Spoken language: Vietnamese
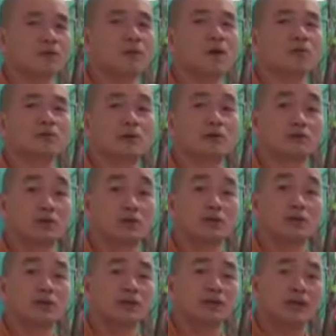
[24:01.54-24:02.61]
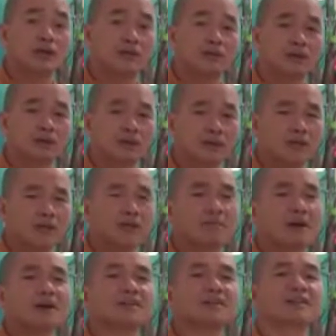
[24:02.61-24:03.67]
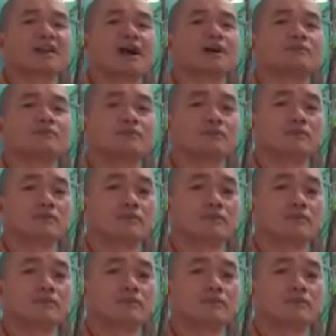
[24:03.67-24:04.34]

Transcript: Phổ Môn cậu siêu được hay không, thầy nói mắc gì không?